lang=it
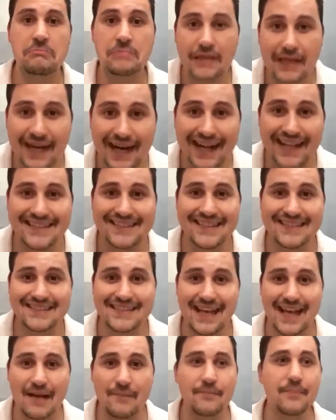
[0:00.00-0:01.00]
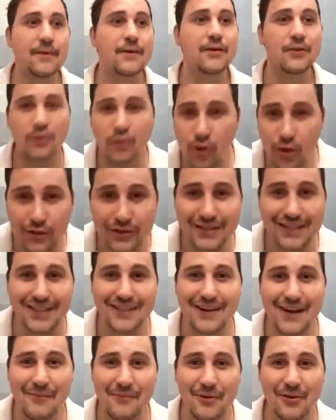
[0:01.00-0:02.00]
grande Samp,
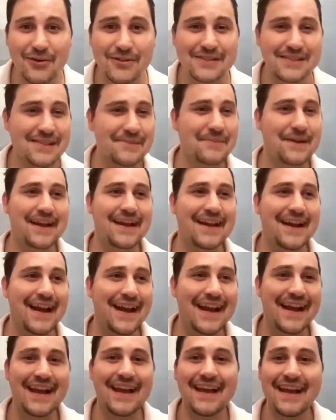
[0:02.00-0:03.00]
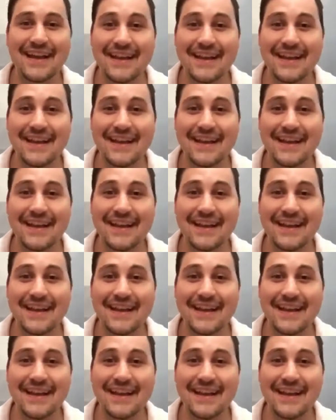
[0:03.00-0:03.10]
continuiamo così perché